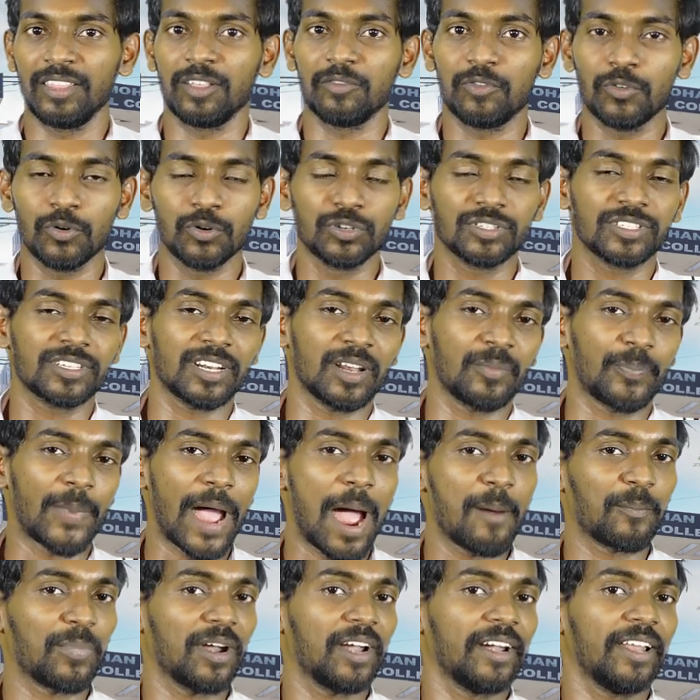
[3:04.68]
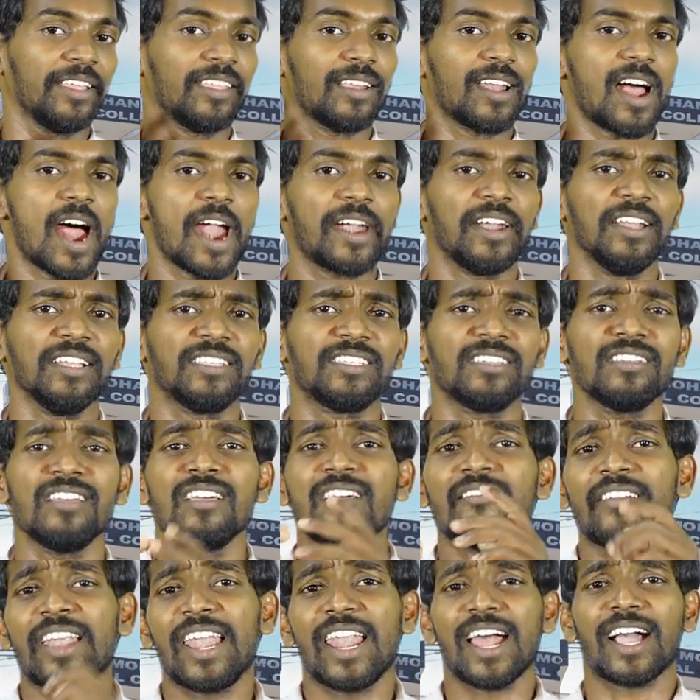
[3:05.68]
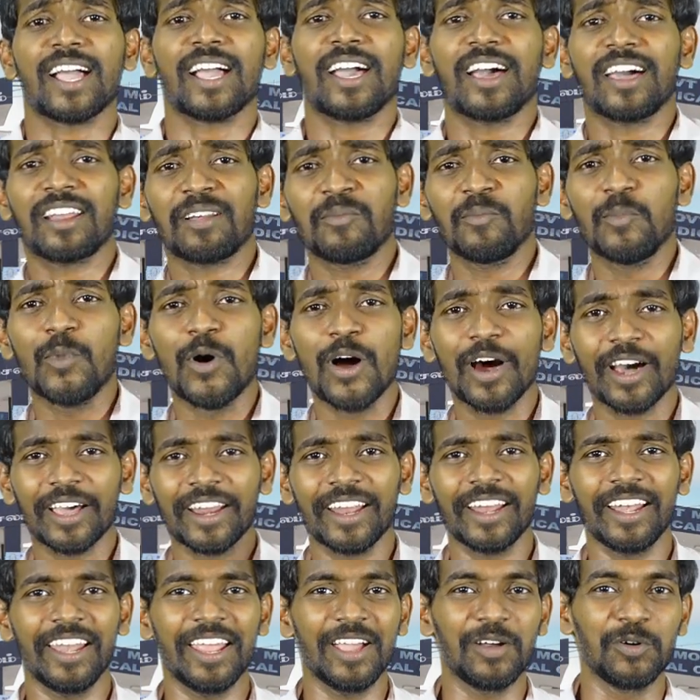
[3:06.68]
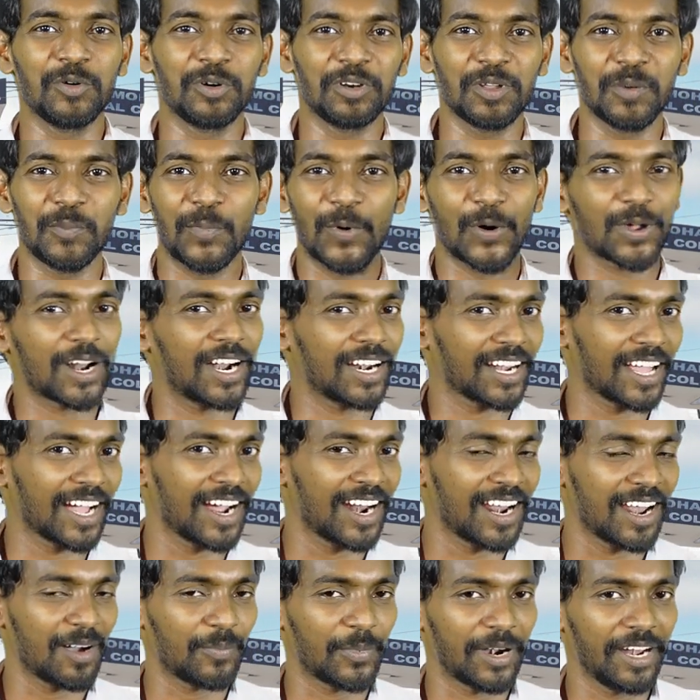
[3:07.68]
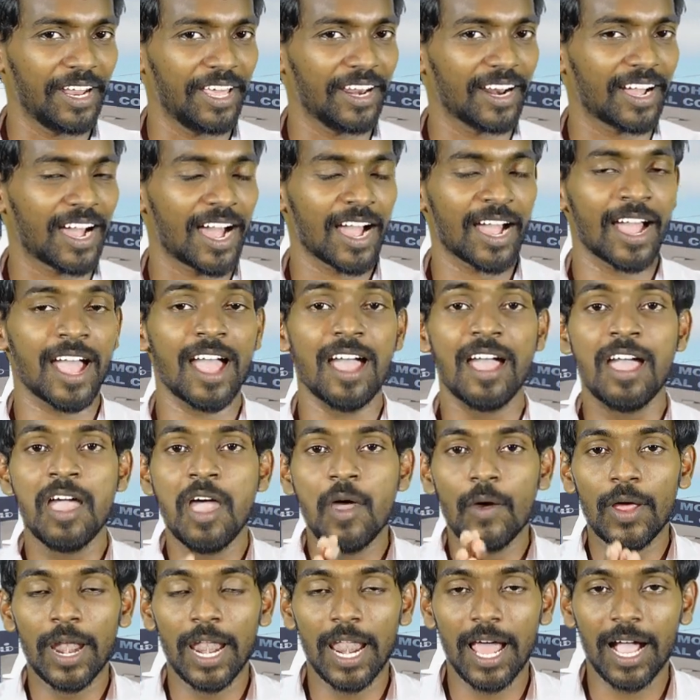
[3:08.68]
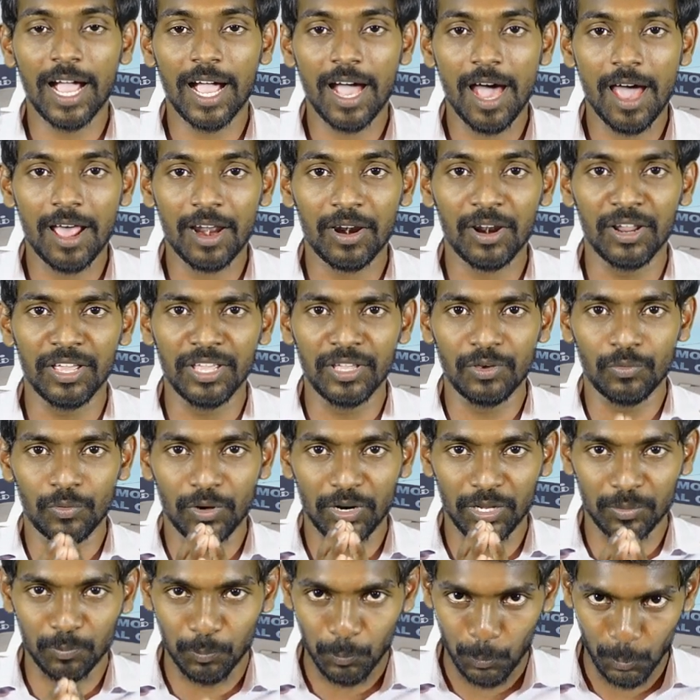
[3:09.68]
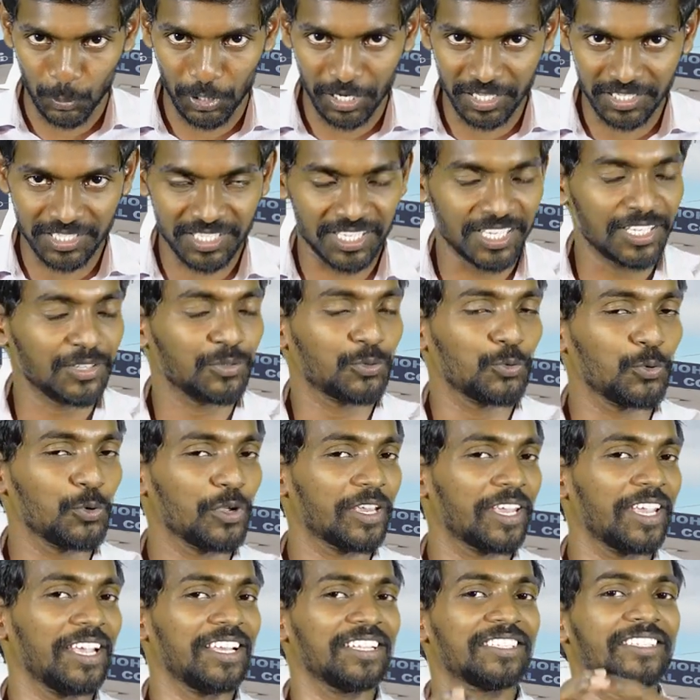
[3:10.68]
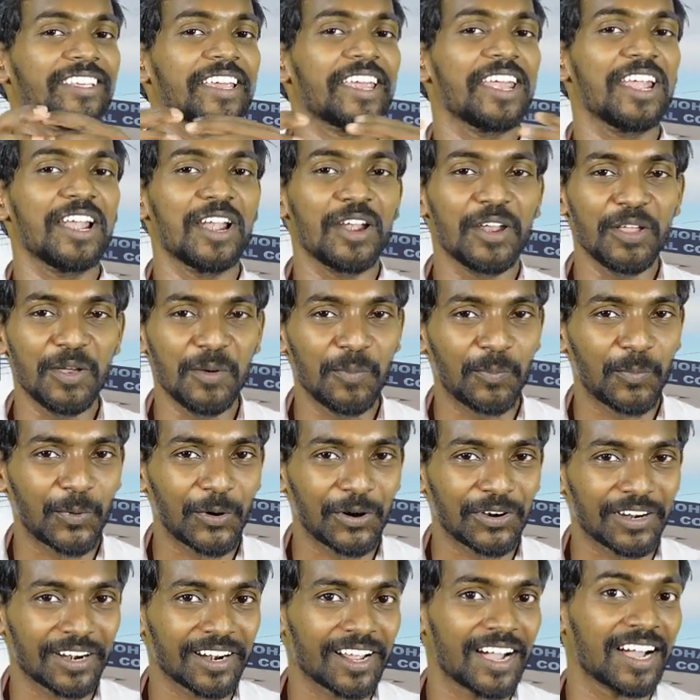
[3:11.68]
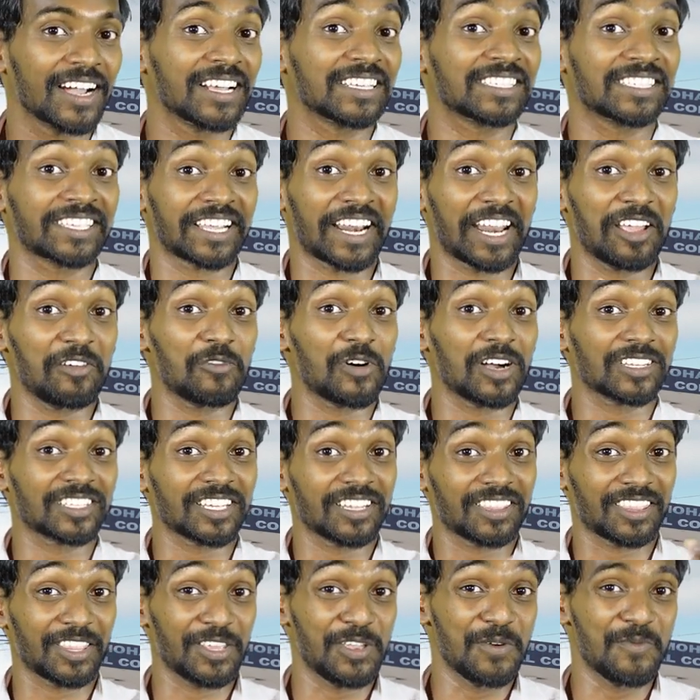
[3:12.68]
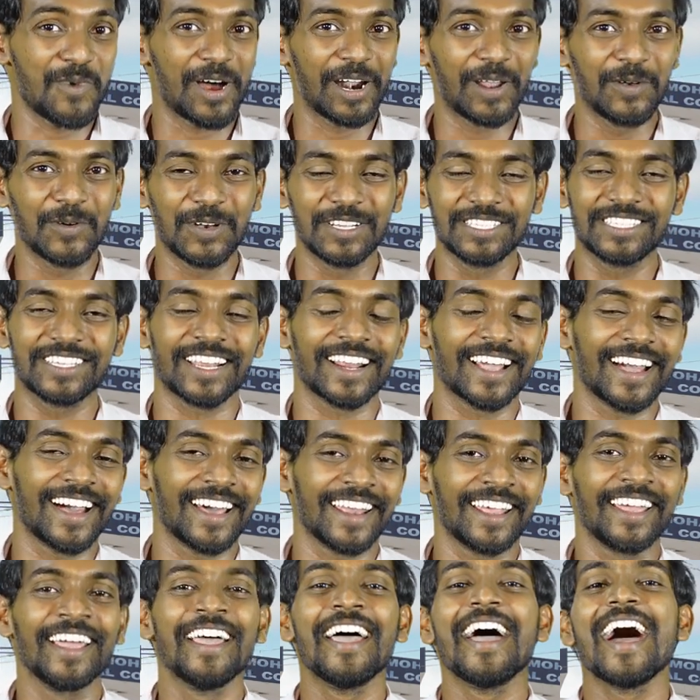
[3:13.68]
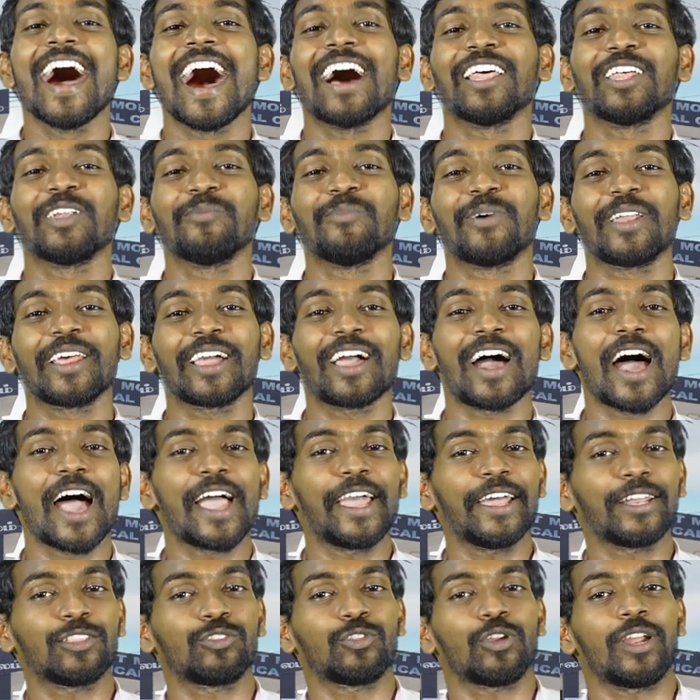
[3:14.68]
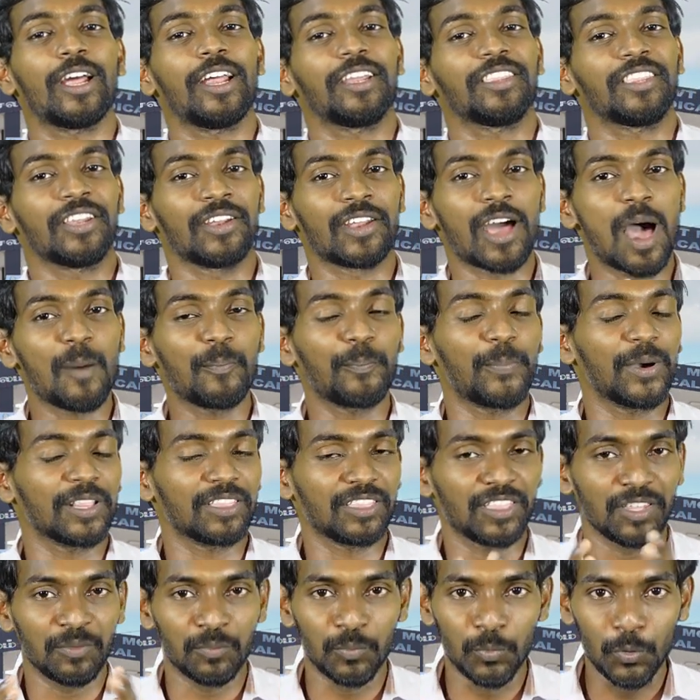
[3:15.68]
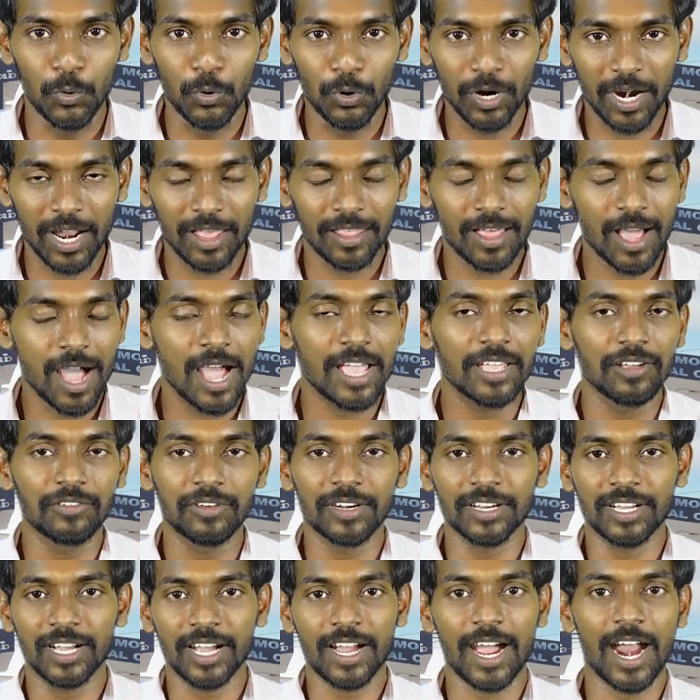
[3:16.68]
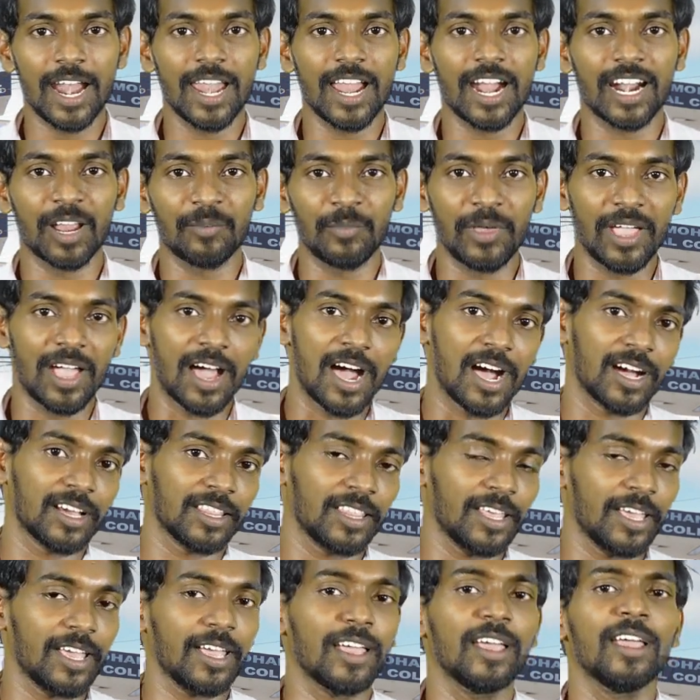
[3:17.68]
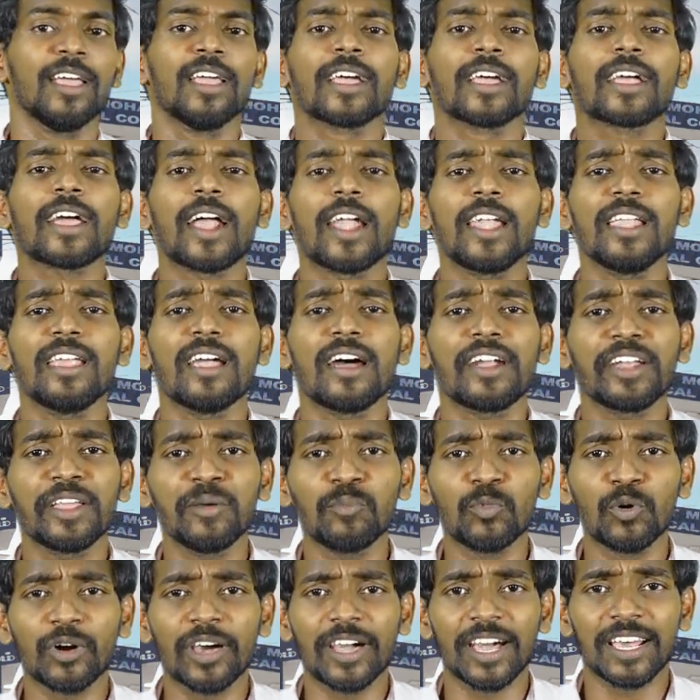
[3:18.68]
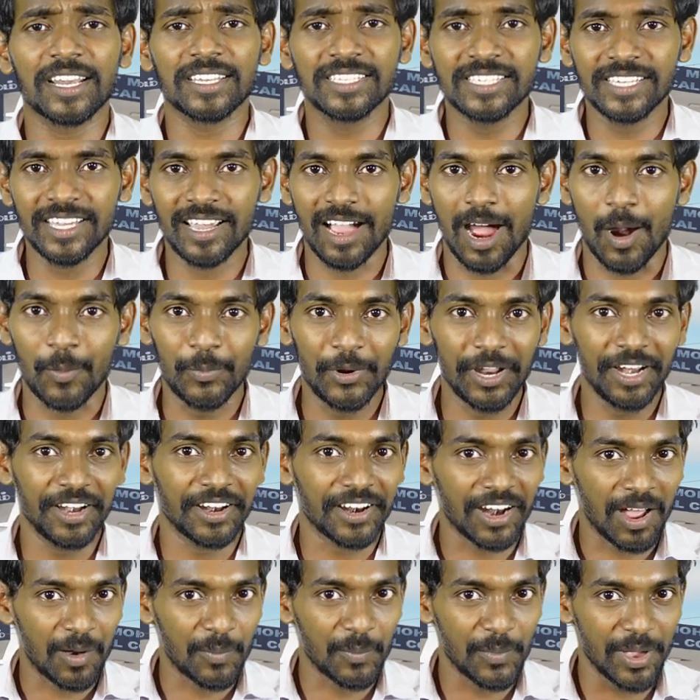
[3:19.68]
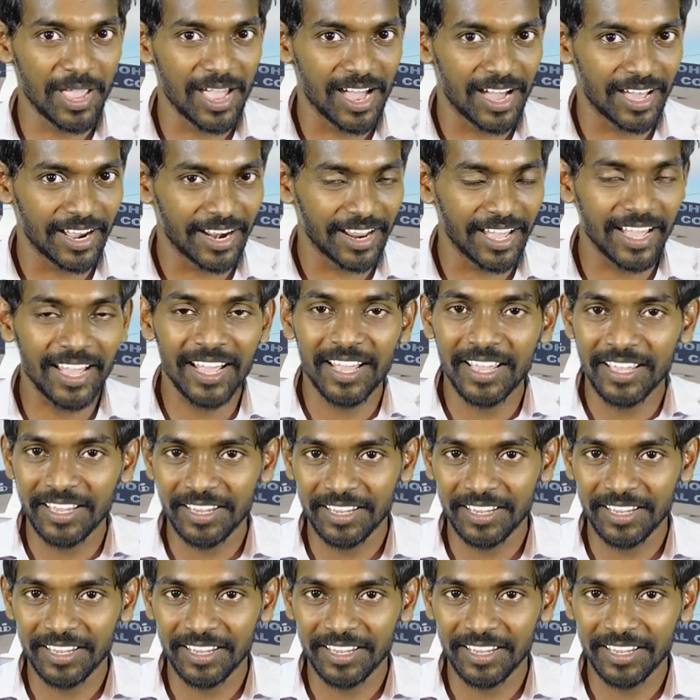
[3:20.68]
இந்த போஸ்டர் பேம்ப்ளெட் இதெல்லாம் அடித்து எல்லக்கார முகரையிலேயே விட்டு போராட்டங்கள்லாம் பண்ணியிருக்காங்க எல்லாக்காரனும் இவர் பிடிச்சி தூக்கி ஜெயிலையும் போட்டிருக்காங்க சிறைவாசத்தையும் அனுபவிச்சிருக்காரு அதன் பிறகு ஆயிரத்தி தொள்ளாயிரத்தி நாற்பத்தி மூணில் தான் இவருக்கு கல்யாணமே ஆகுது கல்யாணி முகர்ஜி அப்படின்ற அம்மையாரை